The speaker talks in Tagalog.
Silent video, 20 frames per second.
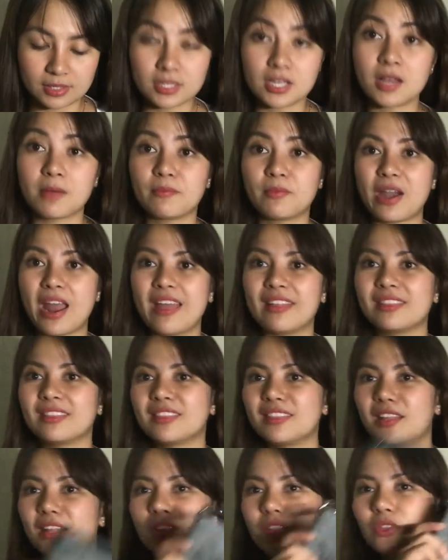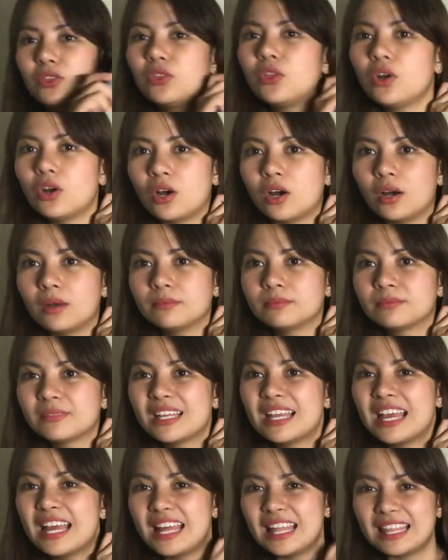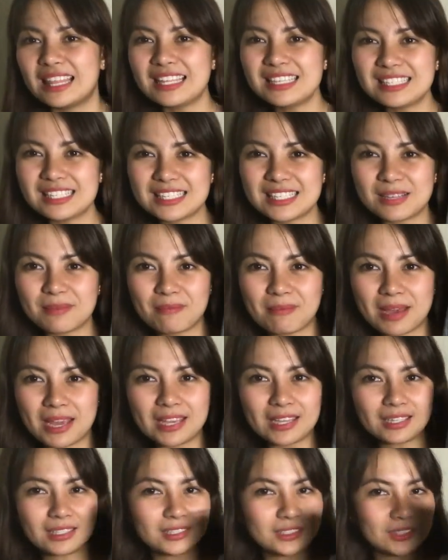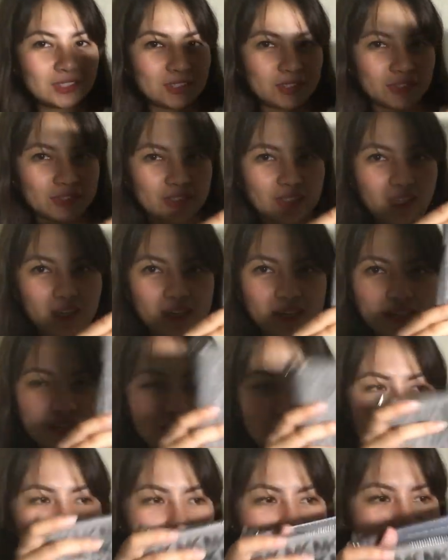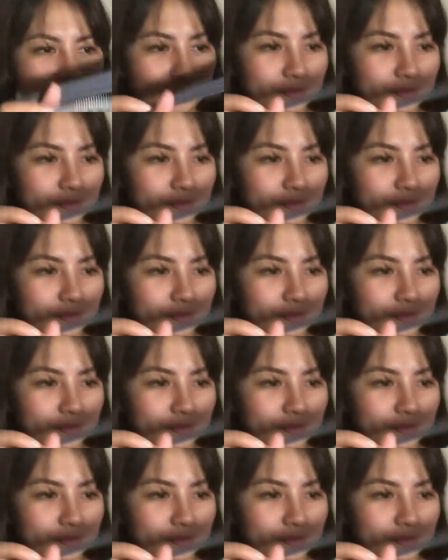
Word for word: sa brand na to. This is the Michael Kors.